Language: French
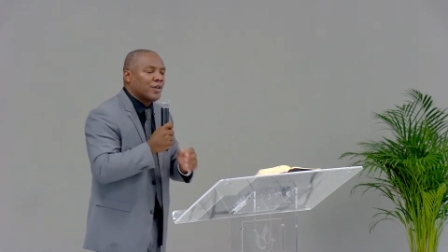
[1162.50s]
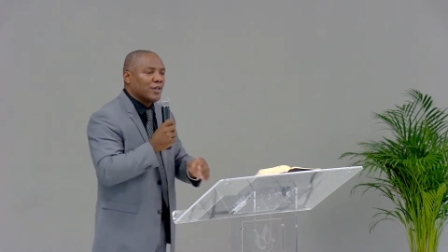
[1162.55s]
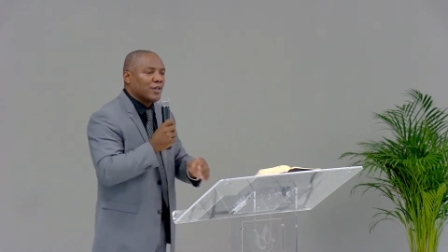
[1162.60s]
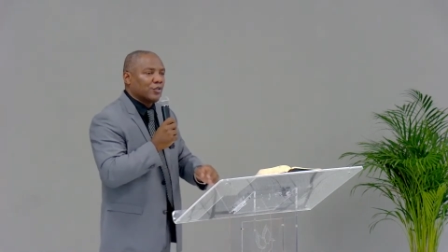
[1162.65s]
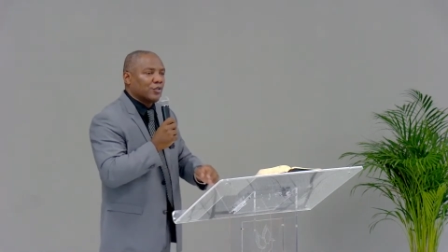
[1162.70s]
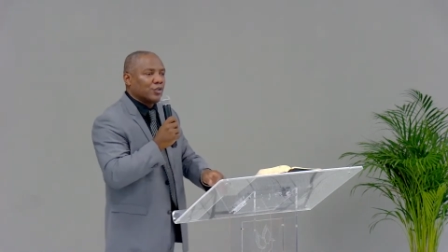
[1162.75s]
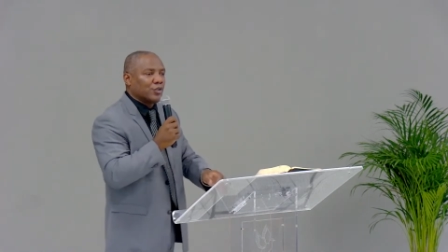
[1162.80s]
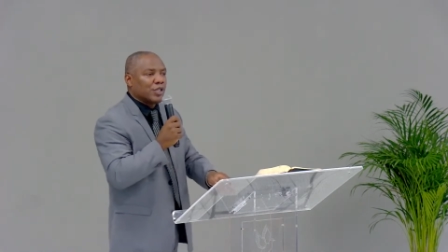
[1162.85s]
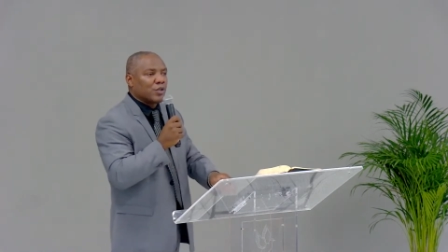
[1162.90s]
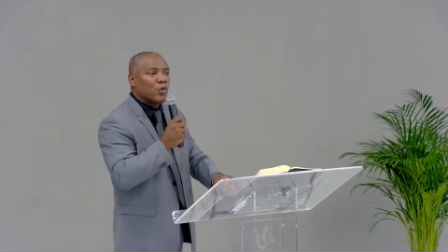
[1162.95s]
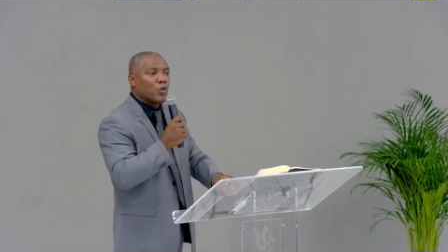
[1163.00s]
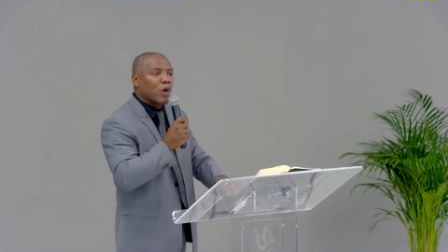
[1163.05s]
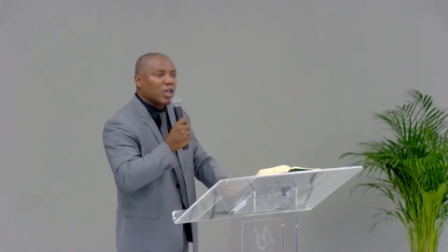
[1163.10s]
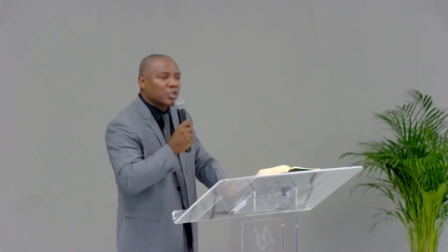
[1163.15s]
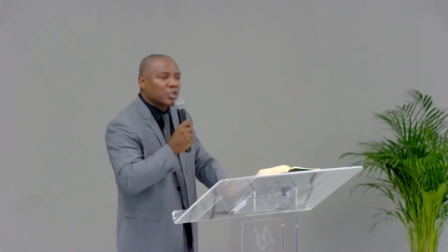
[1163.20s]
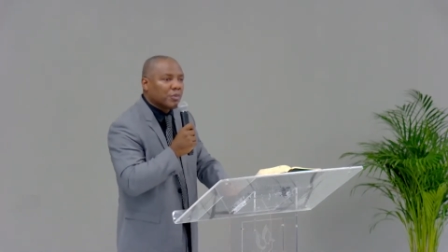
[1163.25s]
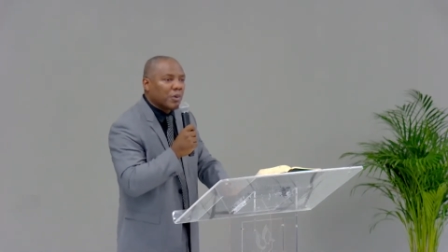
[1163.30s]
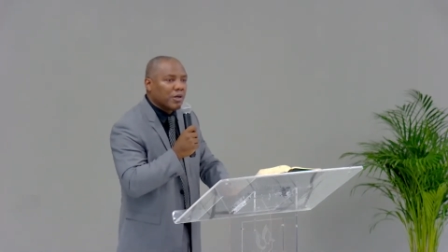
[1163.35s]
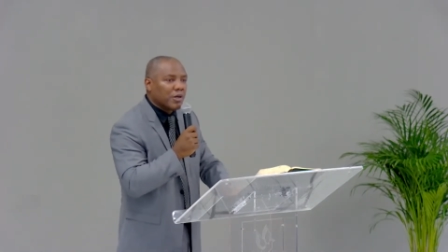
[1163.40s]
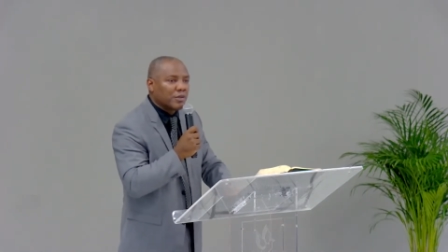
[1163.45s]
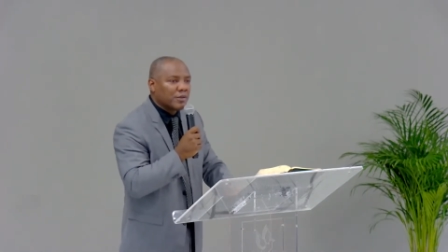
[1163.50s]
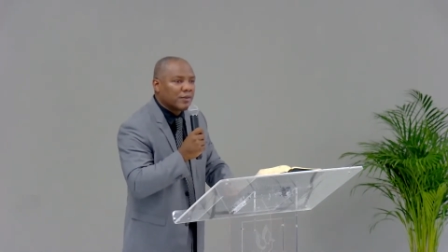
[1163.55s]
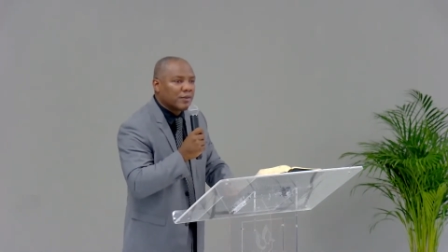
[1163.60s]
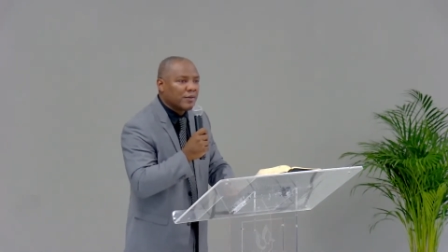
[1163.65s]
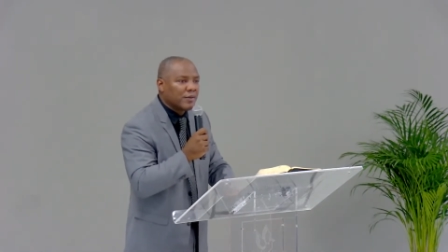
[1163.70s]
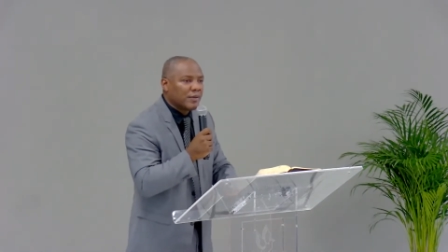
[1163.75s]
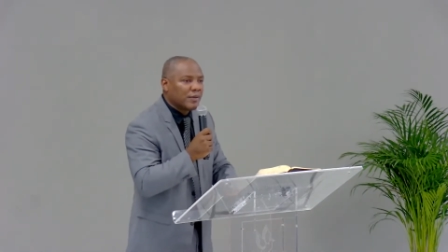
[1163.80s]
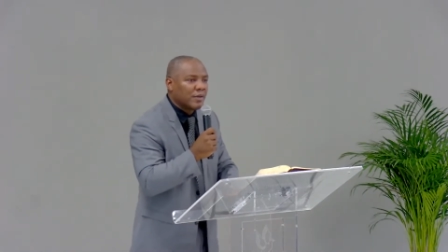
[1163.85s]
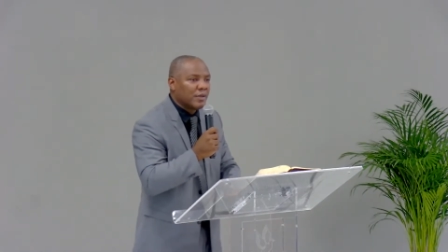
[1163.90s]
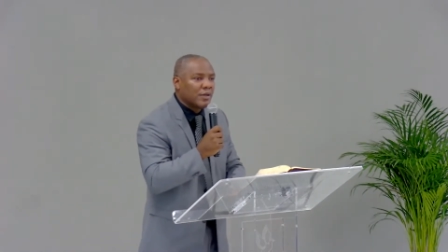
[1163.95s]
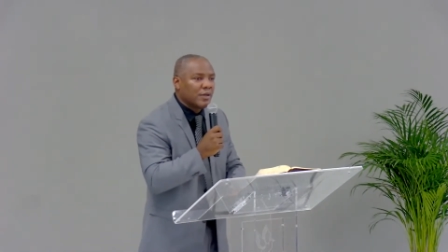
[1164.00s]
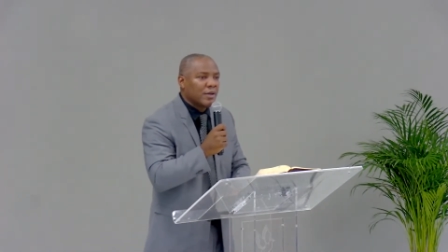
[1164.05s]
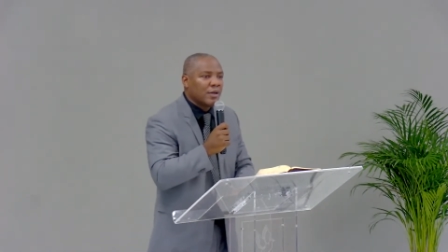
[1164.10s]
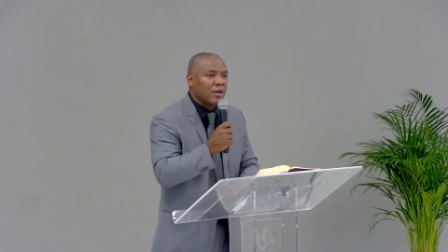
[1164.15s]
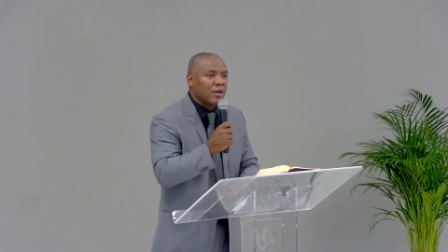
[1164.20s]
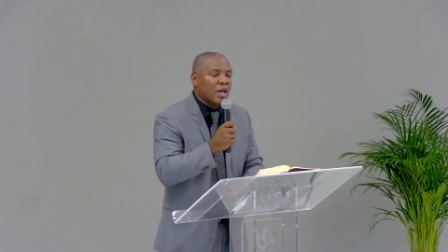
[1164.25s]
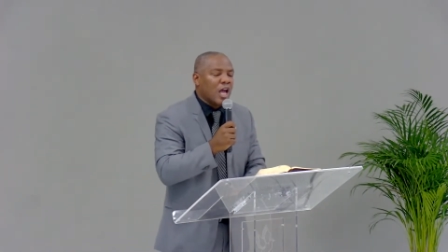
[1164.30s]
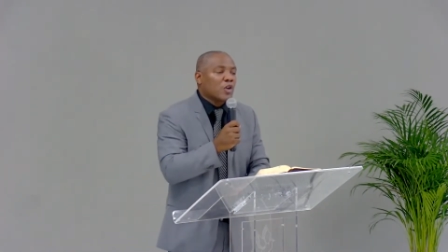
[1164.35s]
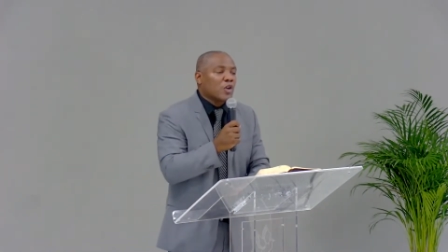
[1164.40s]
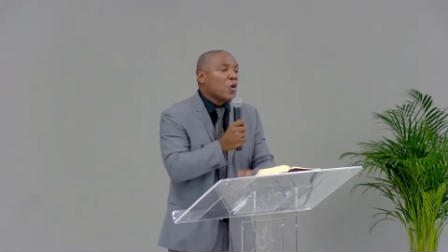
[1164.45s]
de découragement.
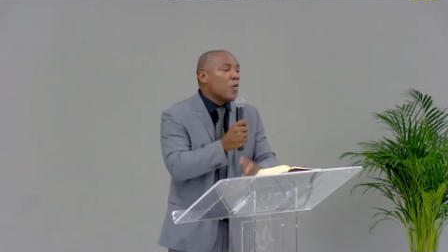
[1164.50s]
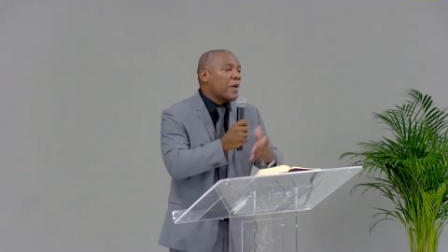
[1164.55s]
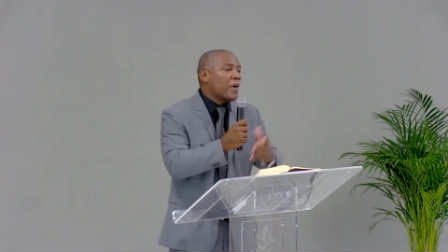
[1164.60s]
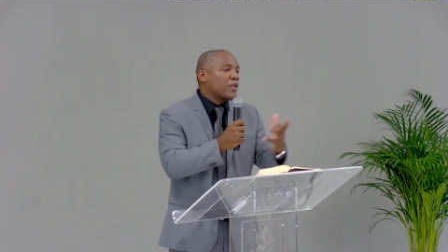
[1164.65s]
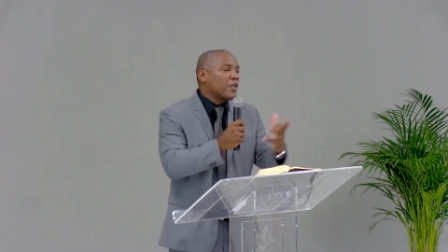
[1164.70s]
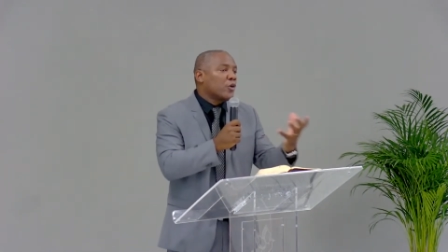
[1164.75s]
Un compagnon